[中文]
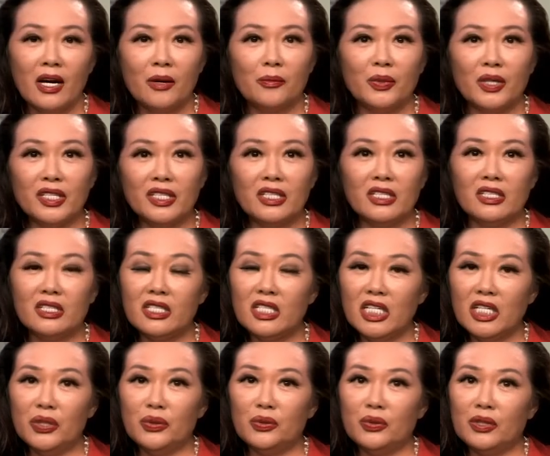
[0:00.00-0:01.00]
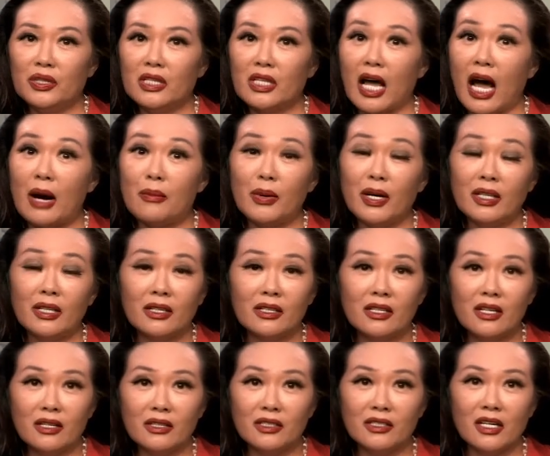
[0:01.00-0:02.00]
比起妓女打扮的
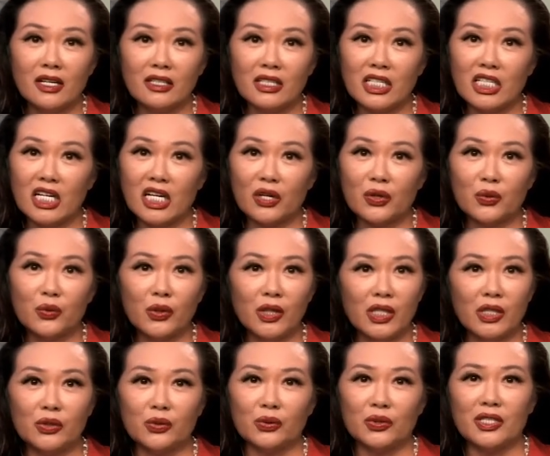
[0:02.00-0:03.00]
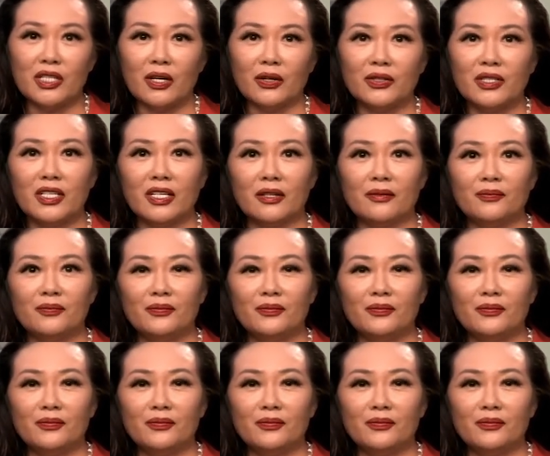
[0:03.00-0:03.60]
更像一个贵族小姐。